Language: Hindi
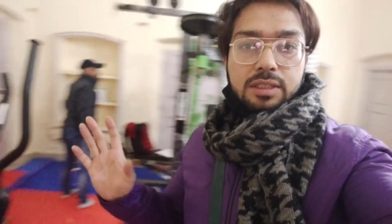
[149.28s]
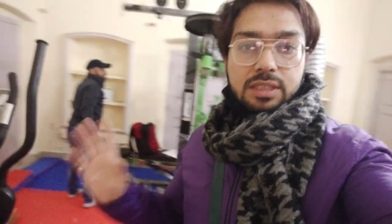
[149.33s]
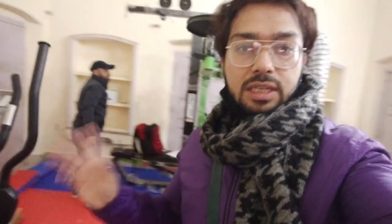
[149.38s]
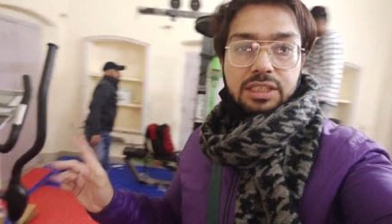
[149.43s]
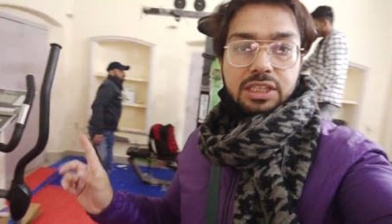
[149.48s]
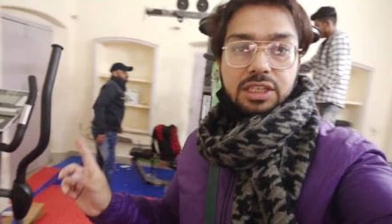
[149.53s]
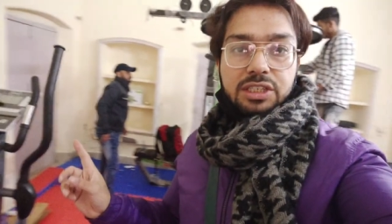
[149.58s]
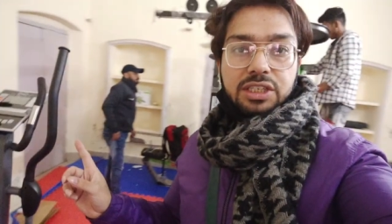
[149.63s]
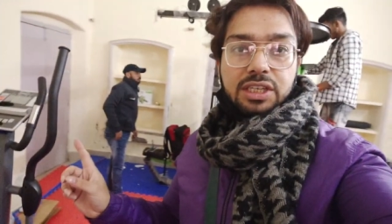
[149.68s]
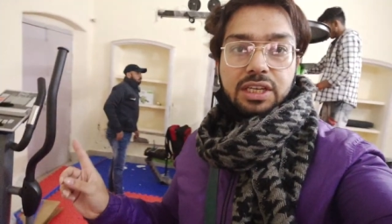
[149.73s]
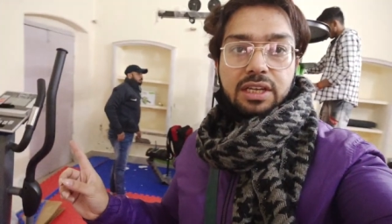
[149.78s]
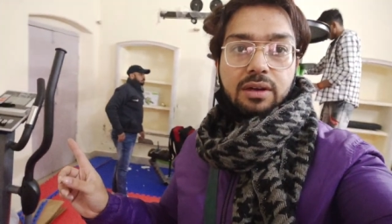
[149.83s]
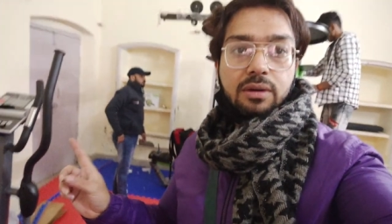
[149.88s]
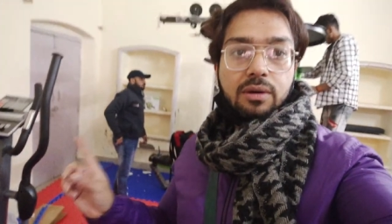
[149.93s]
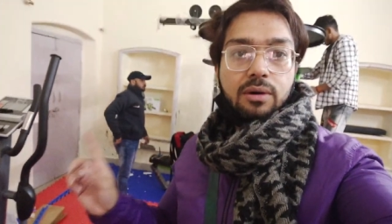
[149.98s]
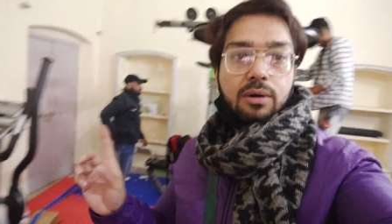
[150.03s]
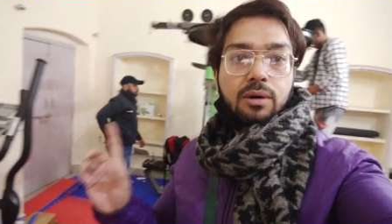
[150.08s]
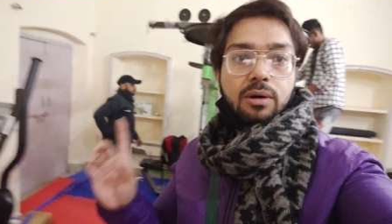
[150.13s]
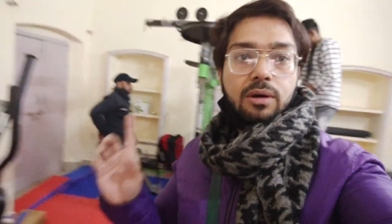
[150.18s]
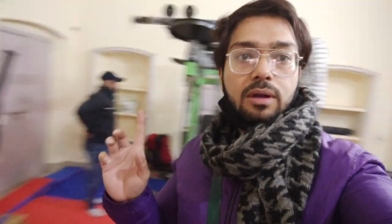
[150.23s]
संजय जी
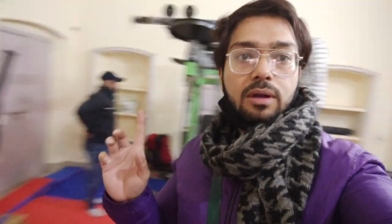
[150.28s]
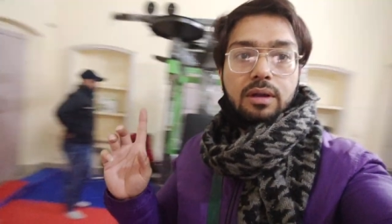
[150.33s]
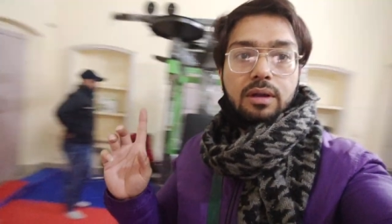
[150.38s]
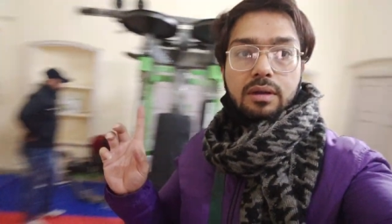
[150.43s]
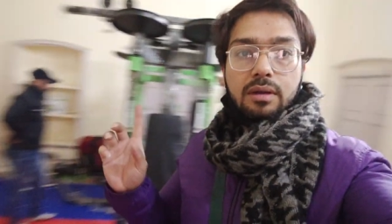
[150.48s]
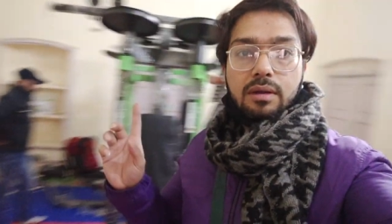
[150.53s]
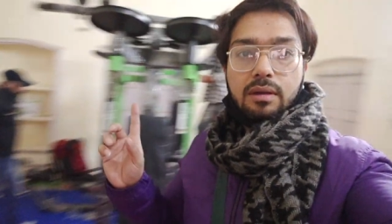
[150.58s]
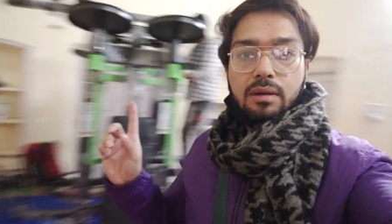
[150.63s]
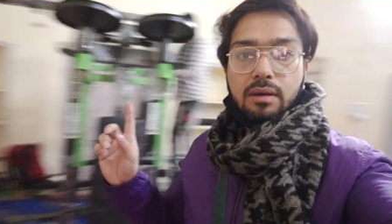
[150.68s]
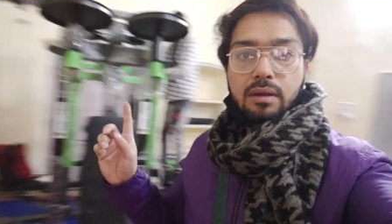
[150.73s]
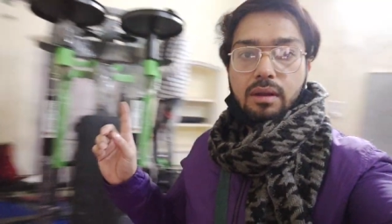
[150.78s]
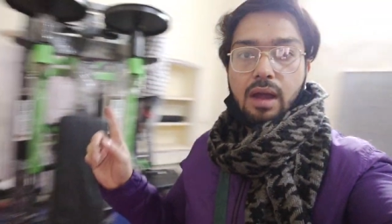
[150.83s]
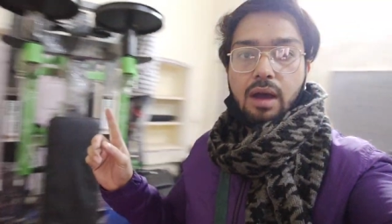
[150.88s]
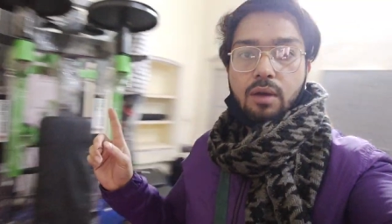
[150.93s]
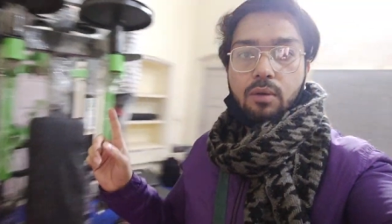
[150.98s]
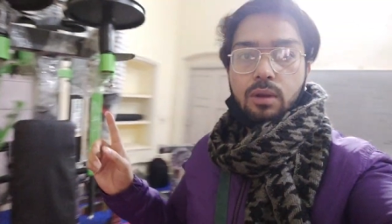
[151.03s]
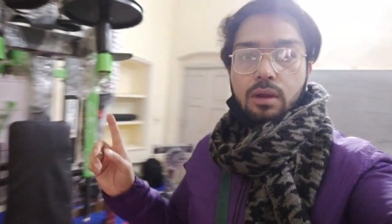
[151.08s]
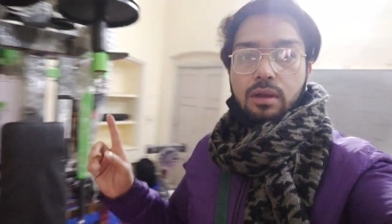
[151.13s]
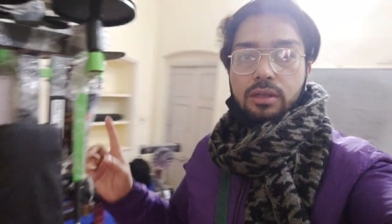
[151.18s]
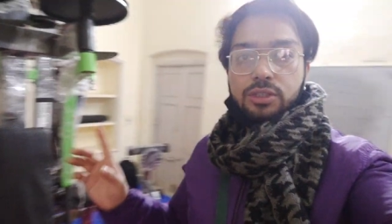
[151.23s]
और
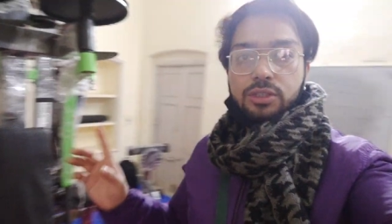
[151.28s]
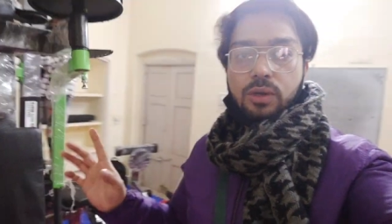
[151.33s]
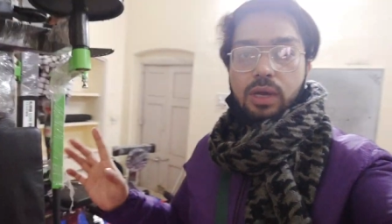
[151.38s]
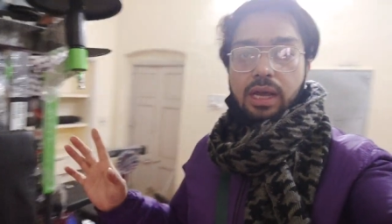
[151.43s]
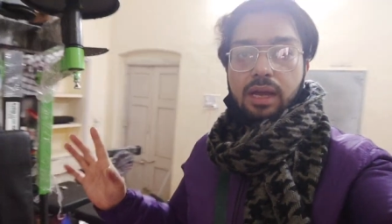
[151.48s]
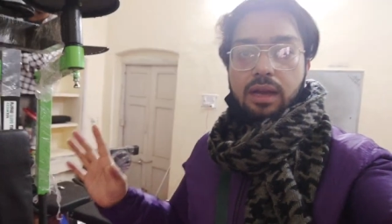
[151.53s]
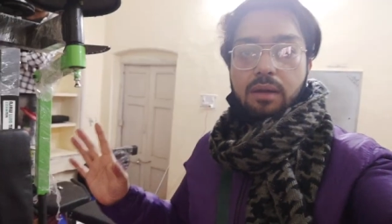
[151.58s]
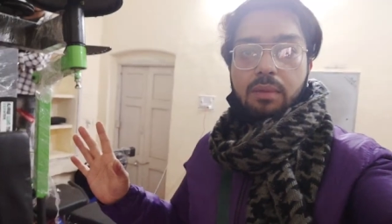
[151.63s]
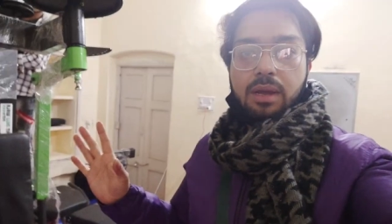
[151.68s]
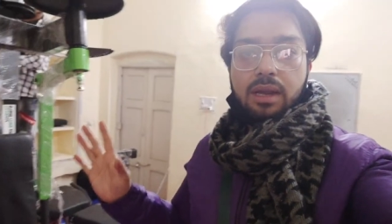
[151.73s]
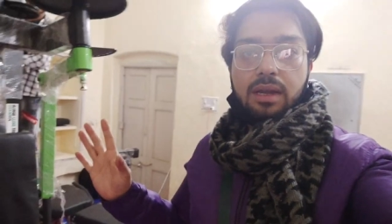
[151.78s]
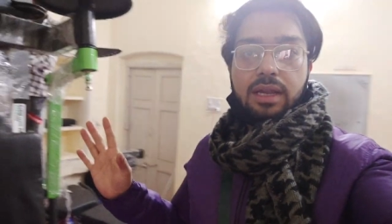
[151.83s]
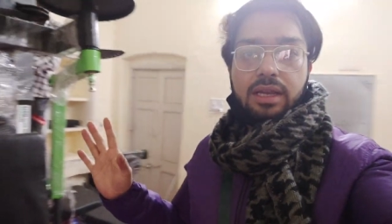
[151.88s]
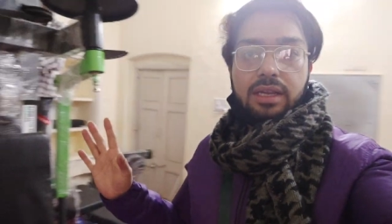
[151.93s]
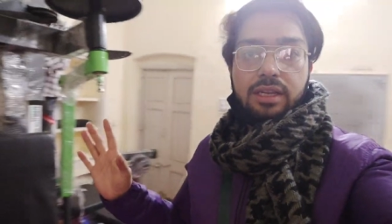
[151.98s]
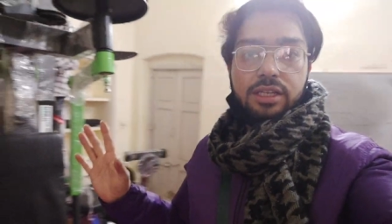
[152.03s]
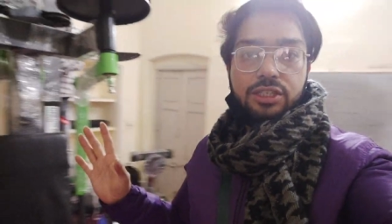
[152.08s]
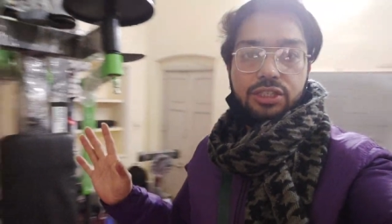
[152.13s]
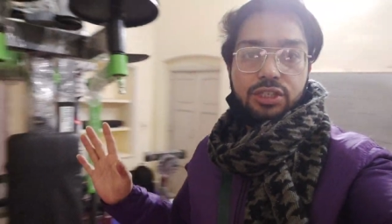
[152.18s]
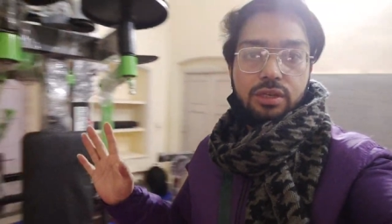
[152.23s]
राहुल जो है हमारा
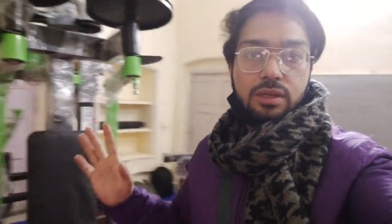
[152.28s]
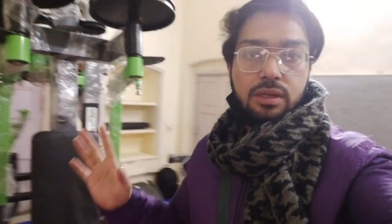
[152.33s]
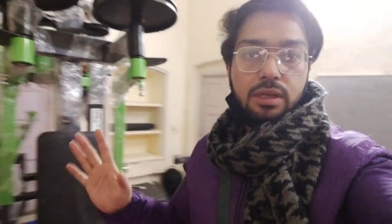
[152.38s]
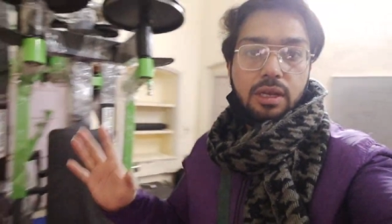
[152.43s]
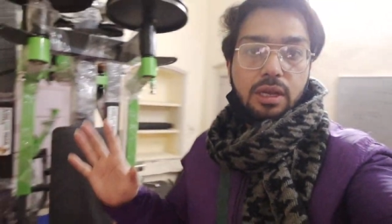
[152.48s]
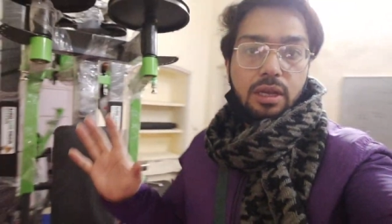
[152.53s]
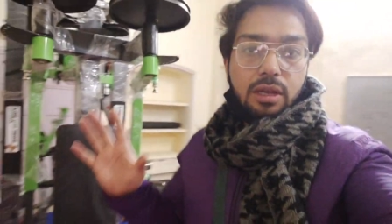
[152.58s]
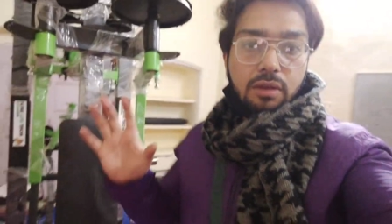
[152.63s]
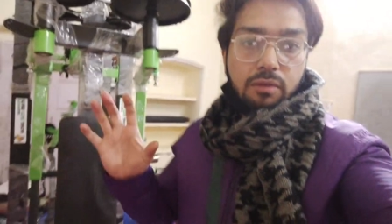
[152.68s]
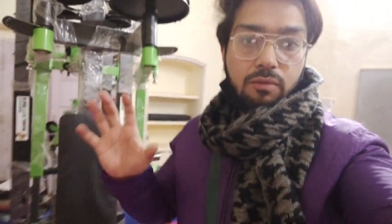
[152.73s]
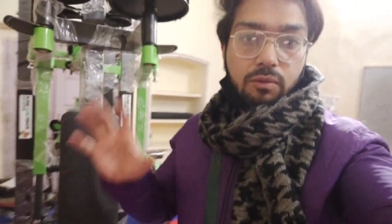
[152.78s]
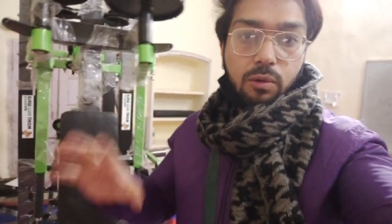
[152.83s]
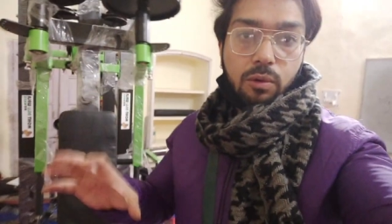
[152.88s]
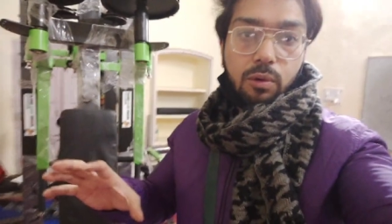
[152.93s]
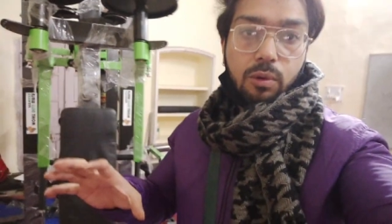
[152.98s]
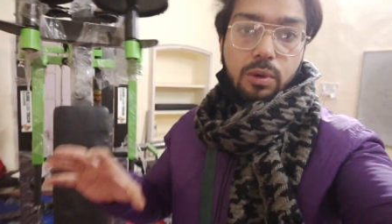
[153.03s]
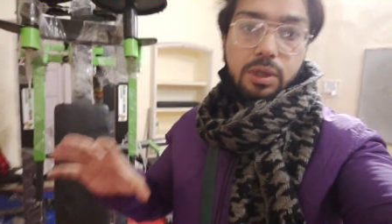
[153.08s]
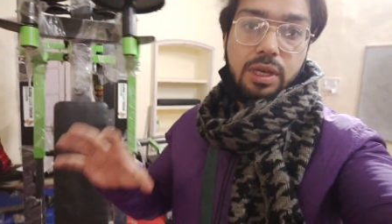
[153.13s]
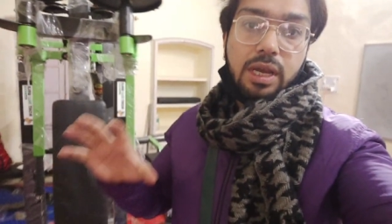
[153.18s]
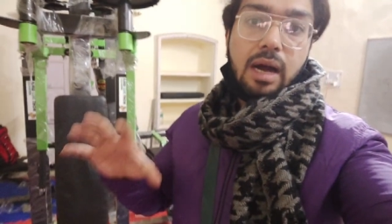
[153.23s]
टेक्नीशियन वो
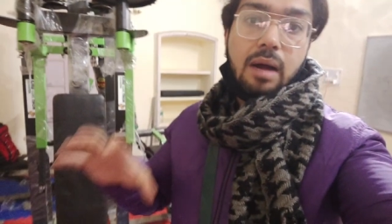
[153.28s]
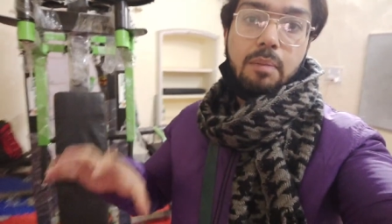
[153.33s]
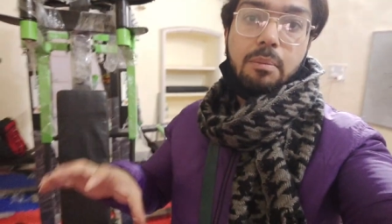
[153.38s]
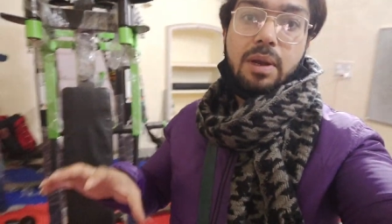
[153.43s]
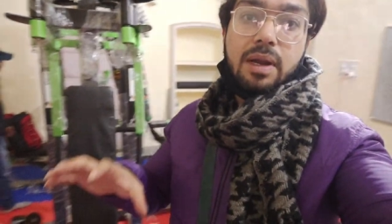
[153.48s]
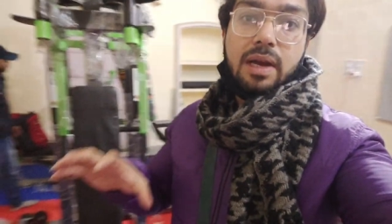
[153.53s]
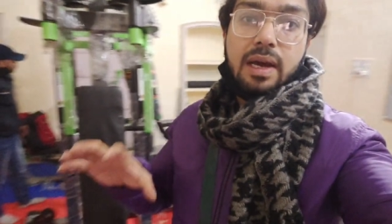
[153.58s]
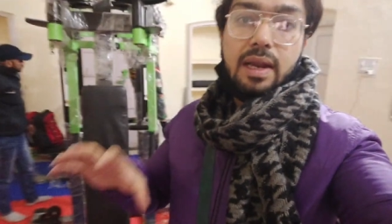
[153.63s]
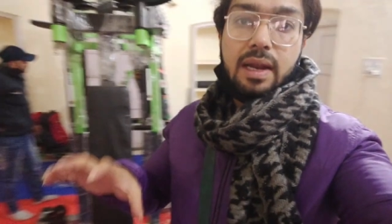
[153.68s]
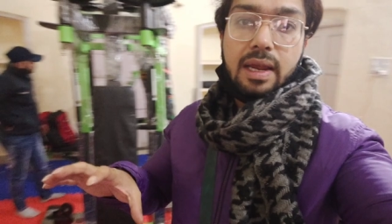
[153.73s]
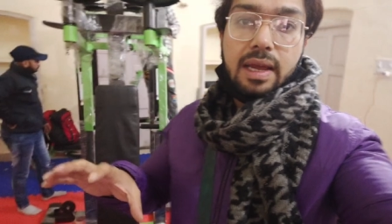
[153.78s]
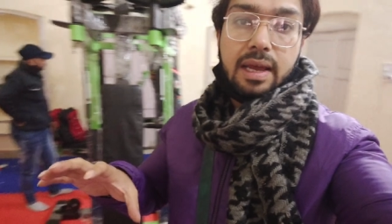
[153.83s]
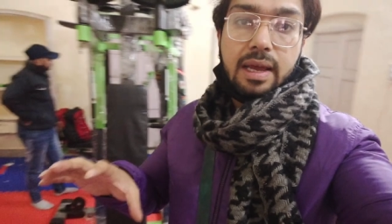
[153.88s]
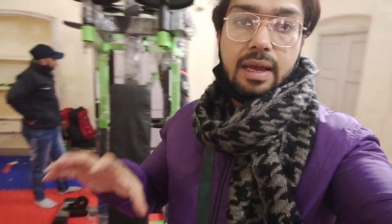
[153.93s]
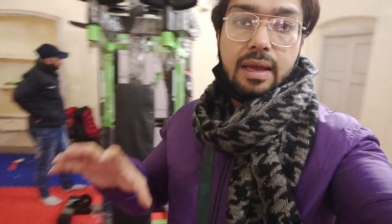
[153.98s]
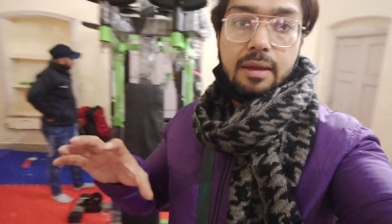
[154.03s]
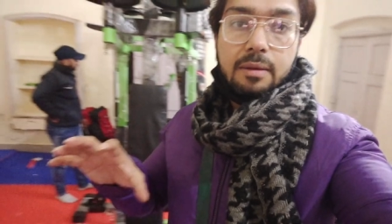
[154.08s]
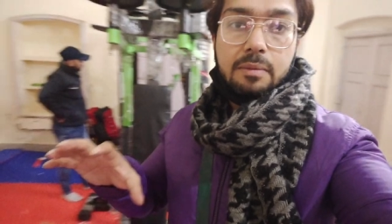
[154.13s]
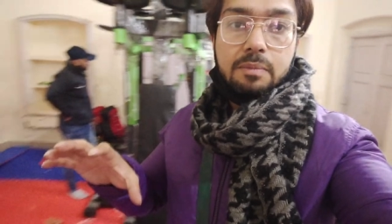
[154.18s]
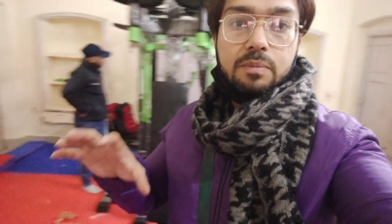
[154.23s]
यहाँ पर कर रहे
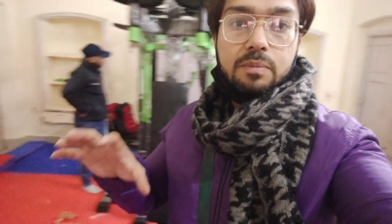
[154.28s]
हैं